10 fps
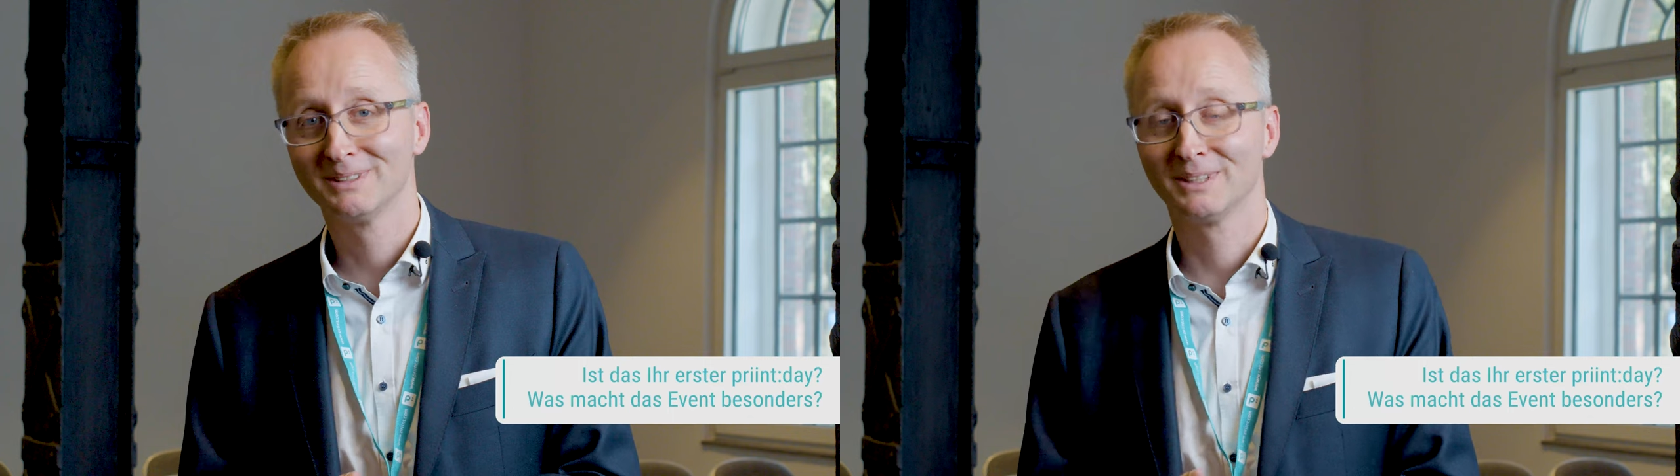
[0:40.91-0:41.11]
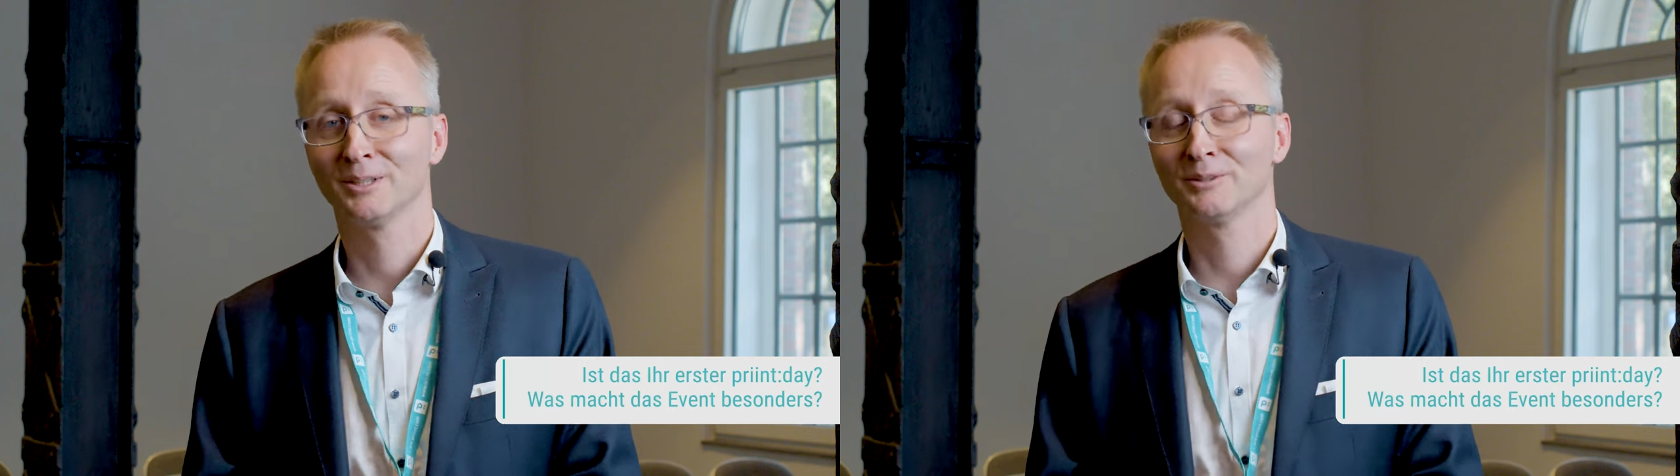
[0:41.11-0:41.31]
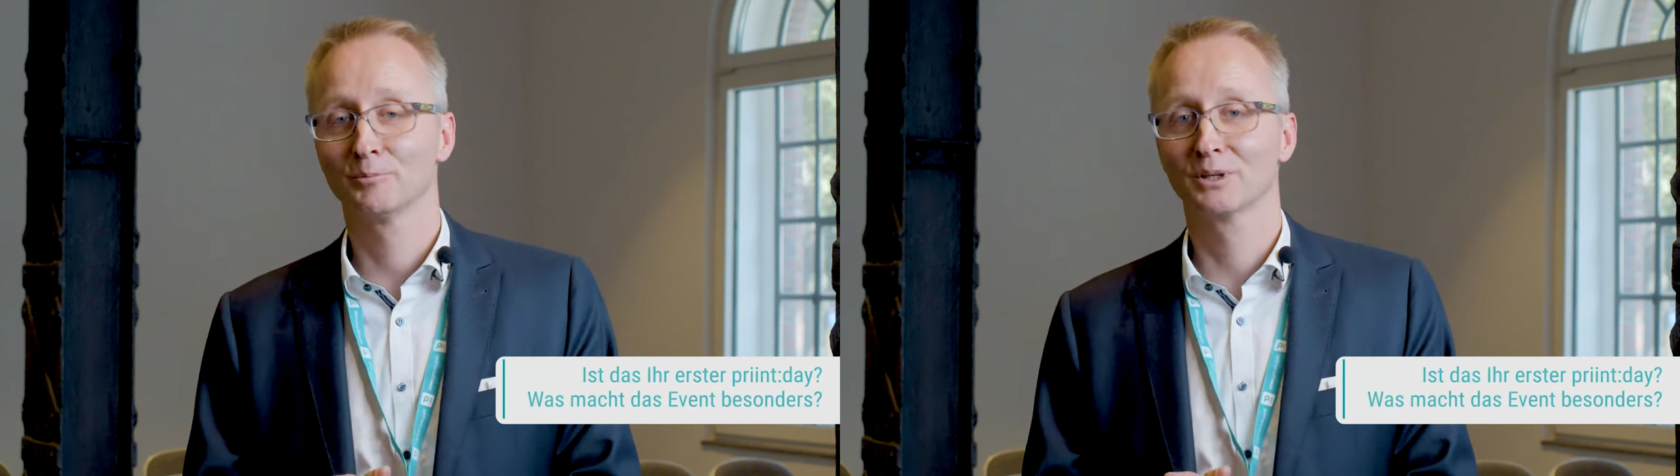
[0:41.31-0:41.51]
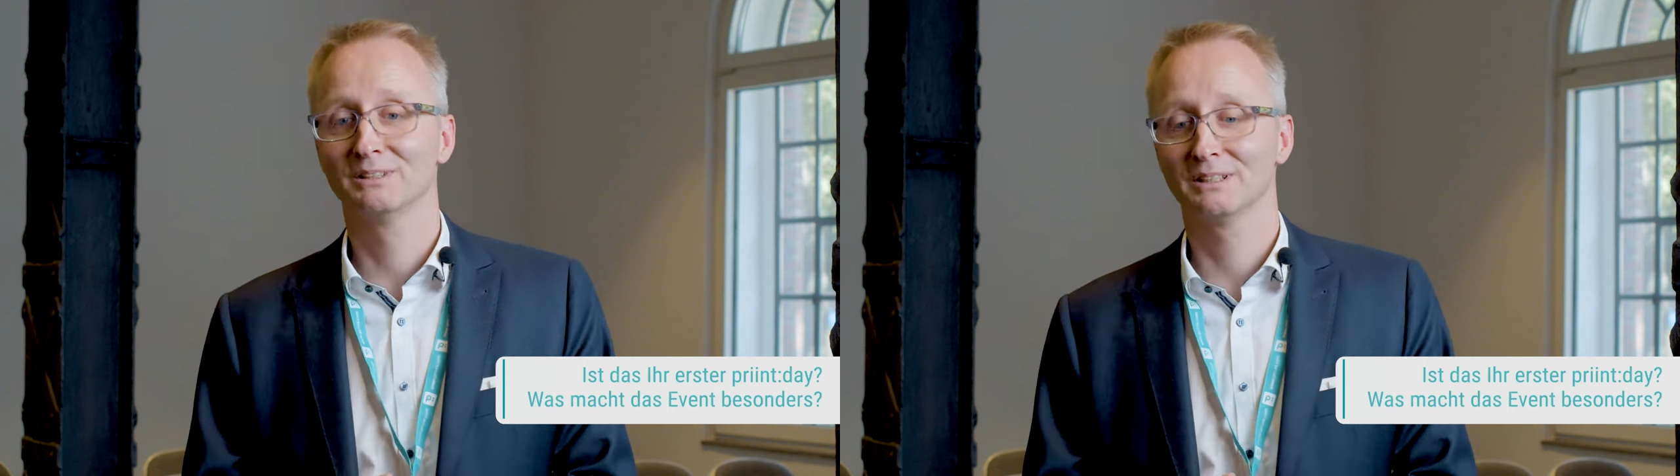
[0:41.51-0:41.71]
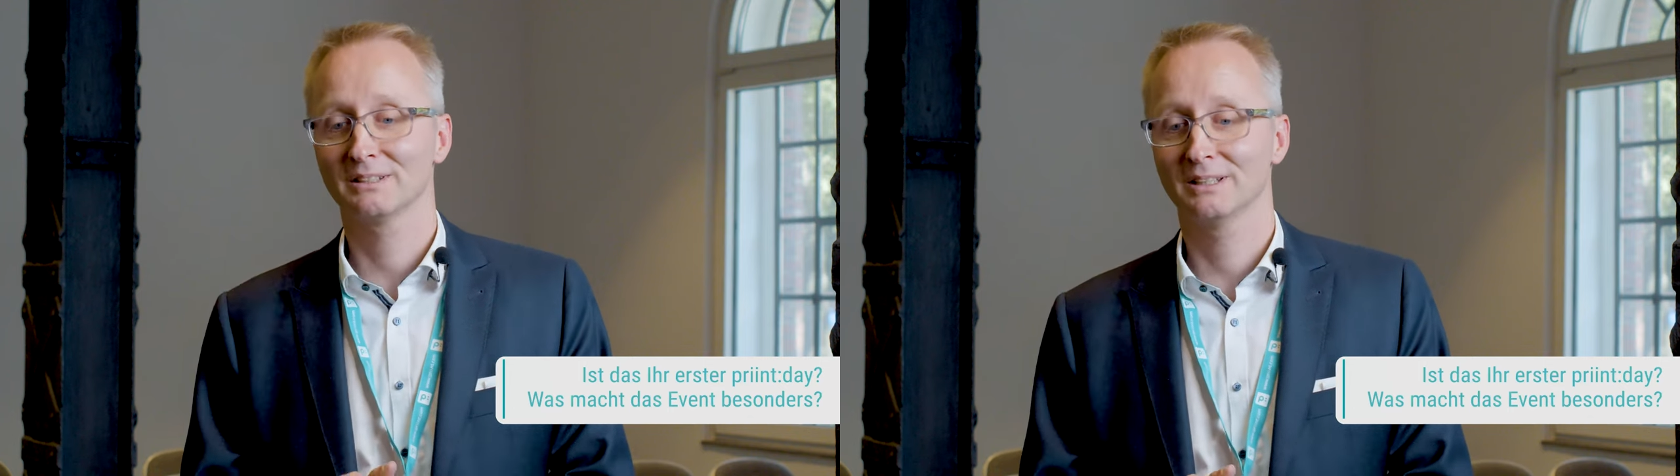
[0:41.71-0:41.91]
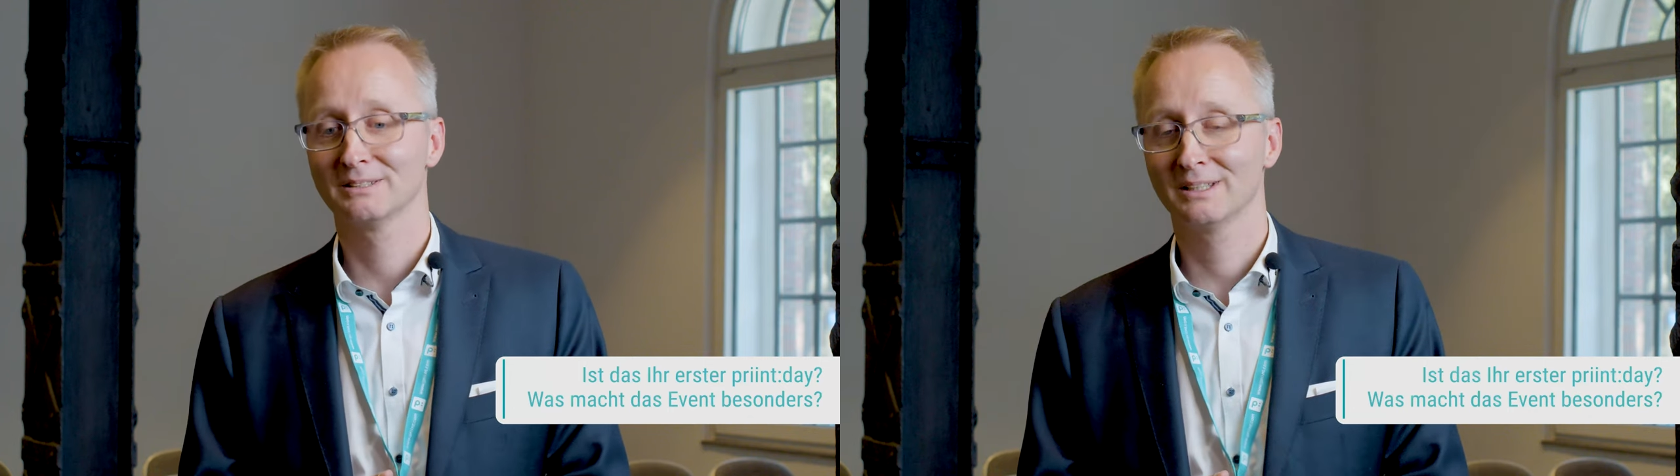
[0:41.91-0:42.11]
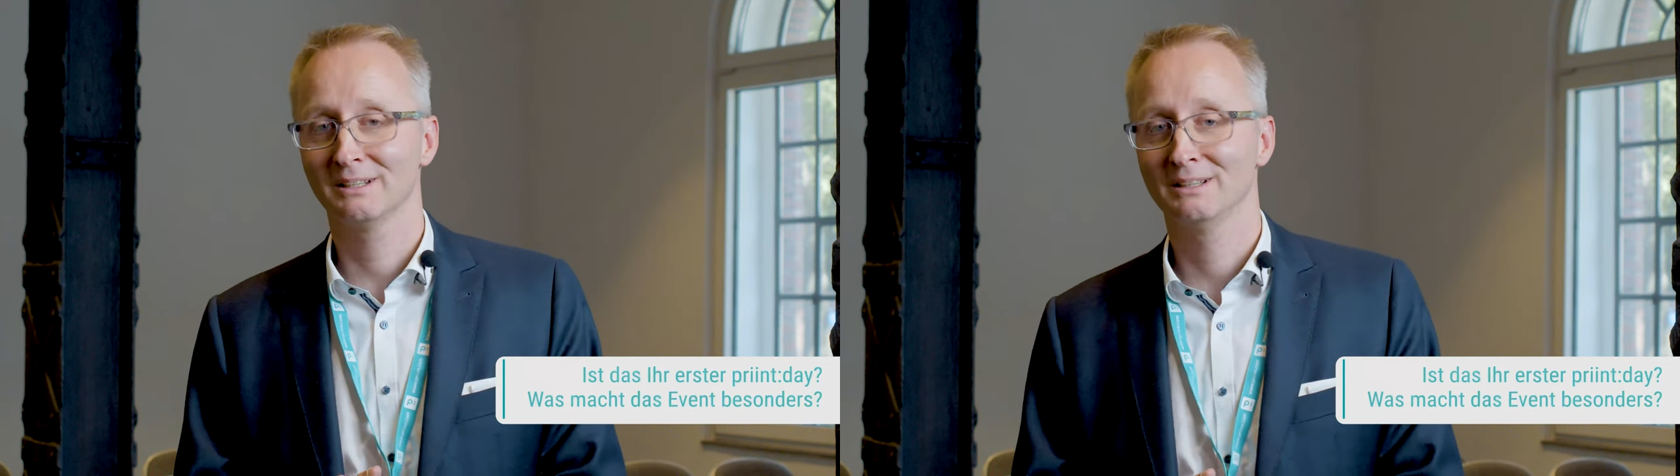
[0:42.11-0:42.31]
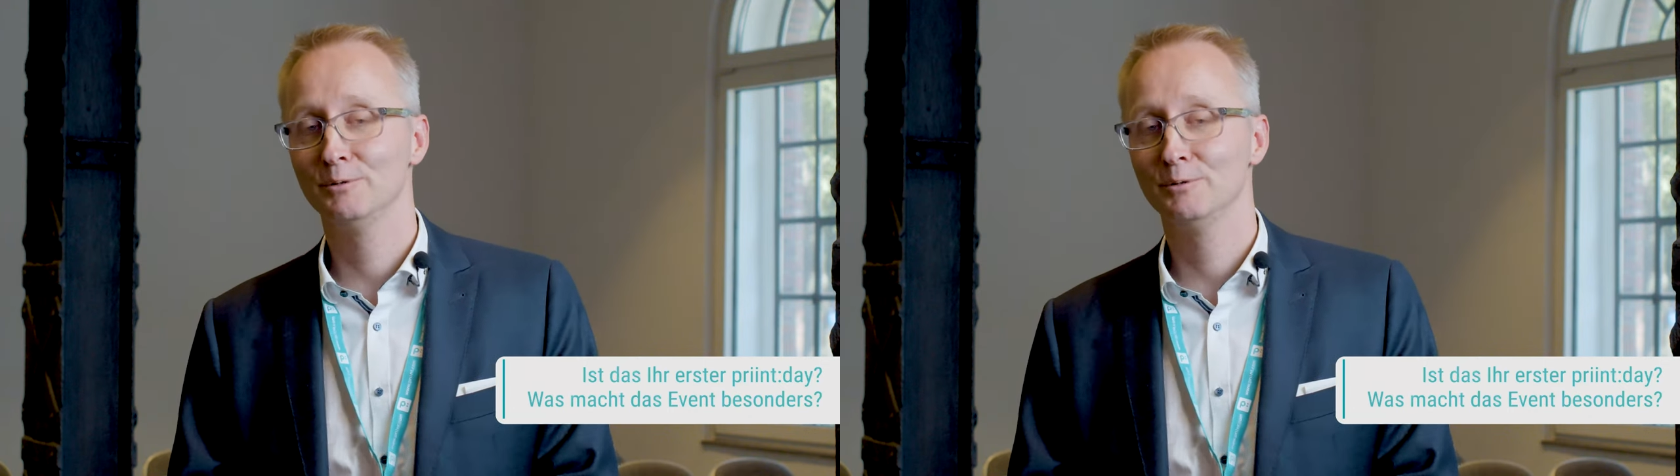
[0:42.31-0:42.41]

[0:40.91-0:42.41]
Äh, der Print Day ist eine sehr